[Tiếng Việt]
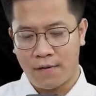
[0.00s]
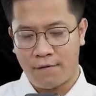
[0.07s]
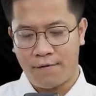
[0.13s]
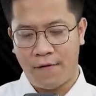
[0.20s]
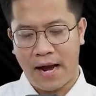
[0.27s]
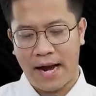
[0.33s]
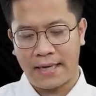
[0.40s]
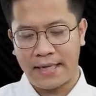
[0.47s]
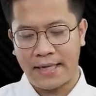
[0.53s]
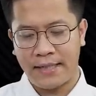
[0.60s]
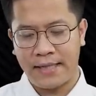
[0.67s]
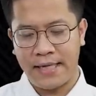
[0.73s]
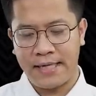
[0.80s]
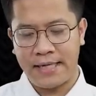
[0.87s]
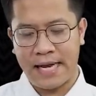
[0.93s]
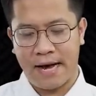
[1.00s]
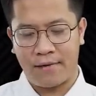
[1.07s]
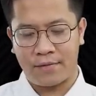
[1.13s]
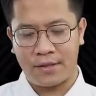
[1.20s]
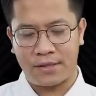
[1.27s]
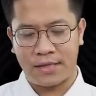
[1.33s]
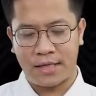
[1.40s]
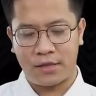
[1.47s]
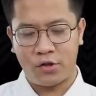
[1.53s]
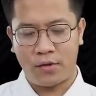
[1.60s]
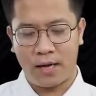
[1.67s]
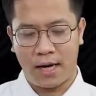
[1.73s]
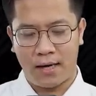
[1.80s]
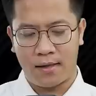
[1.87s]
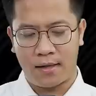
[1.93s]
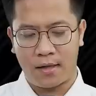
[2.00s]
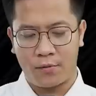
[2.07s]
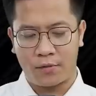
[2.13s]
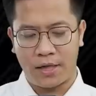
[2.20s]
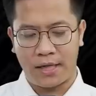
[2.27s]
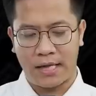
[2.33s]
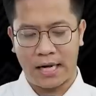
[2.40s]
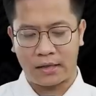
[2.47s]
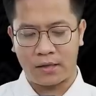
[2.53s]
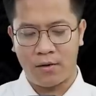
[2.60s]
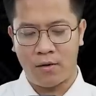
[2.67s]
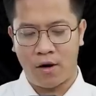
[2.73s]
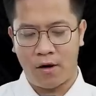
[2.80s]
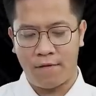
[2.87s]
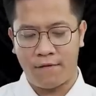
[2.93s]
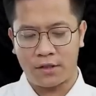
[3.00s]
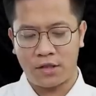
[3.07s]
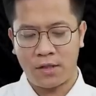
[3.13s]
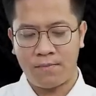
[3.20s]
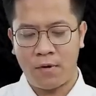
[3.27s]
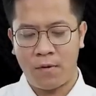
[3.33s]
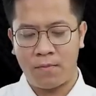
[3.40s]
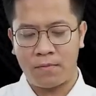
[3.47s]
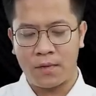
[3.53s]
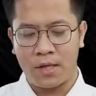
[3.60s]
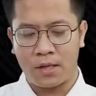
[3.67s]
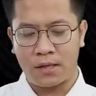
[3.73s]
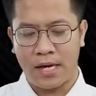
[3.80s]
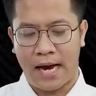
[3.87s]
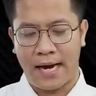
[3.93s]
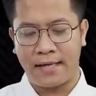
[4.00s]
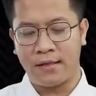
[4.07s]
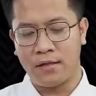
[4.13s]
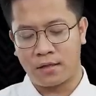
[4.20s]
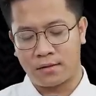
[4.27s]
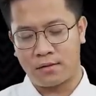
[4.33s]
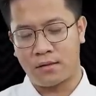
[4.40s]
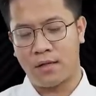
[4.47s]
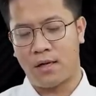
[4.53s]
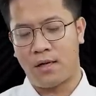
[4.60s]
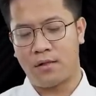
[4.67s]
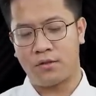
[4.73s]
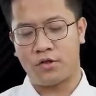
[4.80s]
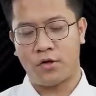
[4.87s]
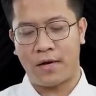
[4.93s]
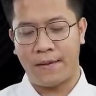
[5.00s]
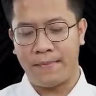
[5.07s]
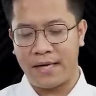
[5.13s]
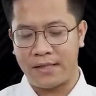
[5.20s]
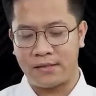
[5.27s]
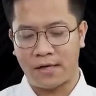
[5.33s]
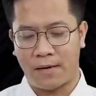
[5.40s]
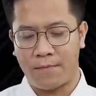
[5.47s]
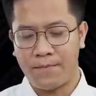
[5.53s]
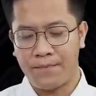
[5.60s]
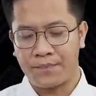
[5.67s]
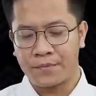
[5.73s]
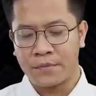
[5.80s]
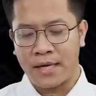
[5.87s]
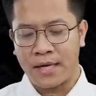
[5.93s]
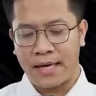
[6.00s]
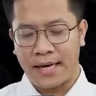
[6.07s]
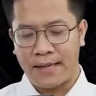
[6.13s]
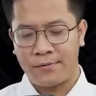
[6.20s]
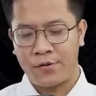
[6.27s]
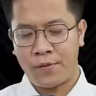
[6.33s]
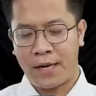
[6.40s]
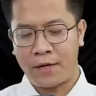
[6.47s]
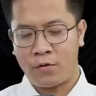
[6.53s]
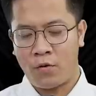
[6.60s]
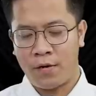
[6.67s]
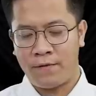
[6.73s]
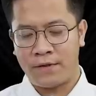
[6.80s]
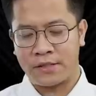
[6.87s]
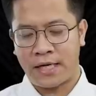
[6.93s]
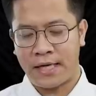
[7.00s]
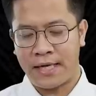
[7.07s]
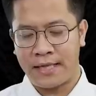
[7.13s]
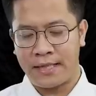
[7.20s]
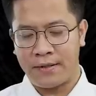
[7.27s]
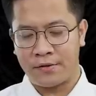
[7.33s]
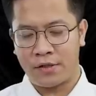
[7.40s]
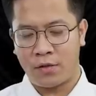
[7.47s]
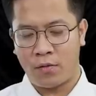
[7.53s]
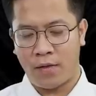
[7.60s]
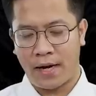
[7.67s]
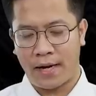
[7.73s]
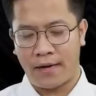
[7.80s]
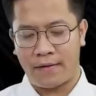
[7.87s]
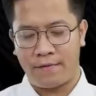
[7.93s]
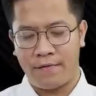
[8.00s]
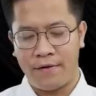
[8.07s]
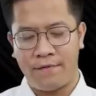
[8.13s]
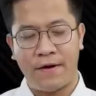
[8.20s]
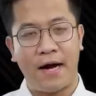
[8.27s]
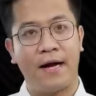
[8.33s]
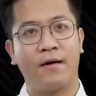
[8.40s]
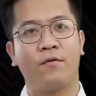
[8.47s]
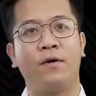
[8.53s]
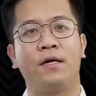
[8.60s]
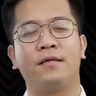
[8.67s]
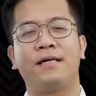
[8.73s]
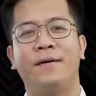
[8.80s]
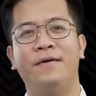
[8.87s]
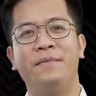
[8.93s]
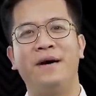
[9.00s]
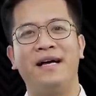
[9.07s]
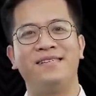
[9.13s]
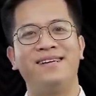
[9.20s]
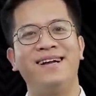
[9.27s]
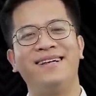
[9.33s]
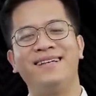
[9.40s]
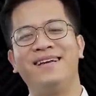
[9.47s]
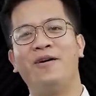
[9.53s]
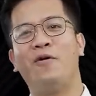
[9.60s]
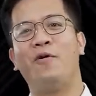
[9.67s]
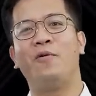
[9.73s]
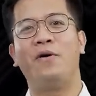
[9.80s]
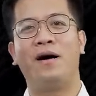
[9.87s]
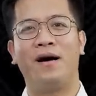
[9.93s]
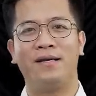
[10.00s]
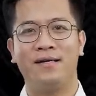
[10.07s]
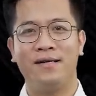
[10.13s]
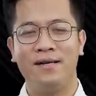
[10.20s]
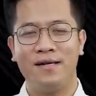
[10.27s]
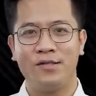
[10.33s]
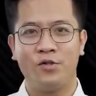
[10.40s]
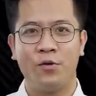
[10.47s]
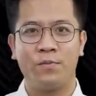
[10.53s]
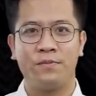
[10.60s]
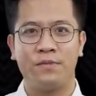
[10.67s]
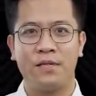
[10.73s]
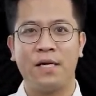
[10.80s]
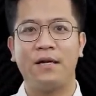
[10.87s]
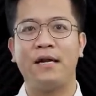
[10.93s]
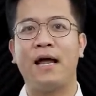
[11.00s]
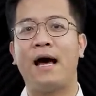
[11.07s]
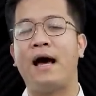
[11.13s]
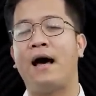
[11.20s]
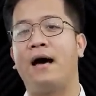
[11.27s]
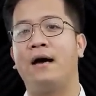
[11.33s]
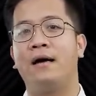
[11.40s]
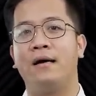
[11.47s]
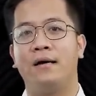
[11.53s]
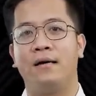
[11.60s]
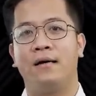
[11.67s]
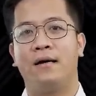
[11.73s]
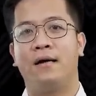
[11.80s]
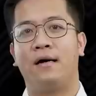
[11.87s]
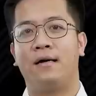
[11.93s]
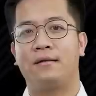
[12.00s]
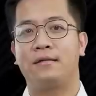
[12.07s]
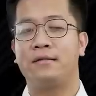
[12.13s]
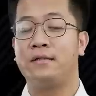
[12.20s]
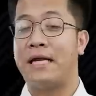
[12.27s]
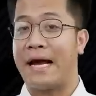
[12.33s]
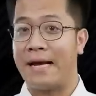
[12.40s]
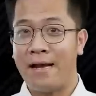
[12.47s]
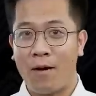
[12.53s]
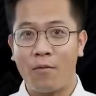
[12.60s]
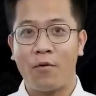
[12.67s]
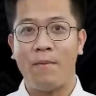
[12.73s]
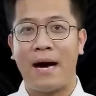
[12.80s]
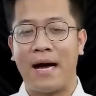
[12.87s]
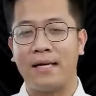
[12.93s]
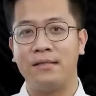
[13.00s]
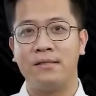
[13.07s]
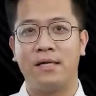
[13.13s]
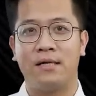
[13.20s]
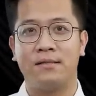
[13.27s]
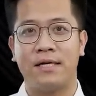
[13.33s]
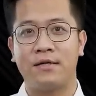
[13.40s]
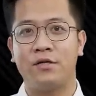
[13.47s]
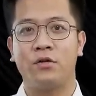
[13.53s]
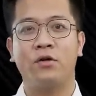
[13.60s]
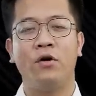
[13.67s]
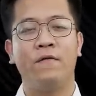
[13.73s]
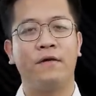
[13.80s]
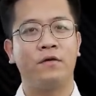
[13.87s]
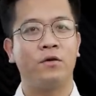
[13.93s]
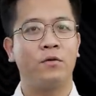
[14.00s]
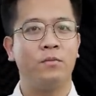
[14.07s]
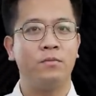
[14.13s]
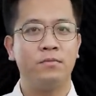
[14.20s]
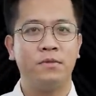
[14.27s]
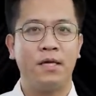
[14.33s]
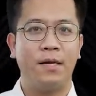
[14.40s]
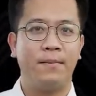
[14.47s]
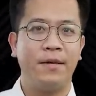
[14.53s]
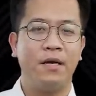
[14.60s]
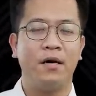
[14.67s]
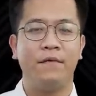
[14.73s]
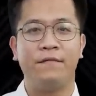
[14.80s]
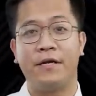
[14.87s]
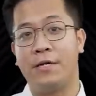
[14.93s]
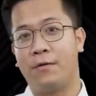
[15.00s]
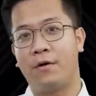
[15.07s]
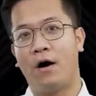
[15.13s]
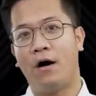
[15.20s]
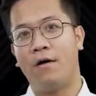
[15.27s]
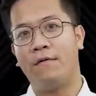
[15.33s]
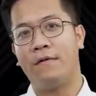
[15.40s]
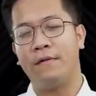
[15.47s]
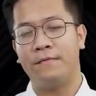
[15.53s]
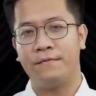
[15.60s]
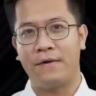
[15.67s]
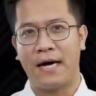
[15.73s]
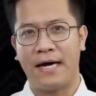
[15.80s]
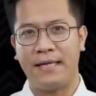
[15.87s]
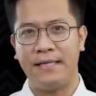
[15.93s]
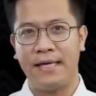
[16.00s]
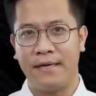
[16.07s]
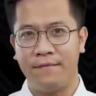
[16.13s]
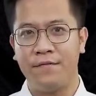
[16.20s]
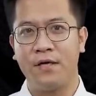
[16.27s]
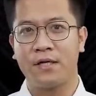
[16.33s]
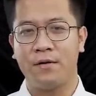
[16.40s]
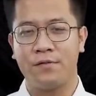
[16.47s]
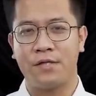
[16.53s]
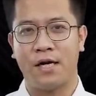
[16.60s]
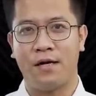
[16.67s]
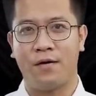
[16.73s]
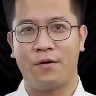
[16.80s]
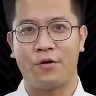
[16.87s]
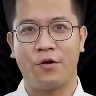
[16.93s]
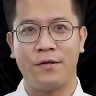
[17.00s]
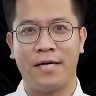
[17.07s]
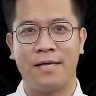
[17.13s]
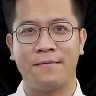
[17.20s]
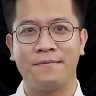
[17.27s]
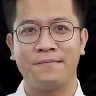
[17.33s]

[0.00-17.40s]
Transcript: Và đến khi nào thì sẽ chốt ạ? Lần đầu tiên đặt câu hỏi và rất mong anh được uh, cho em lên sóng. Em chúc anh Quân và gia đình nhiều sức khỏe. Viva Anh Quân. Cảm ơn bạn rất là nhiều. Uh, những lời chúc rất là uh, từ đáy lòng của bạn uh, dành cho tôi và tôi cũng rất là biết ơn về điều đó. Và hãy đến với câu trả lời của tôi nhé.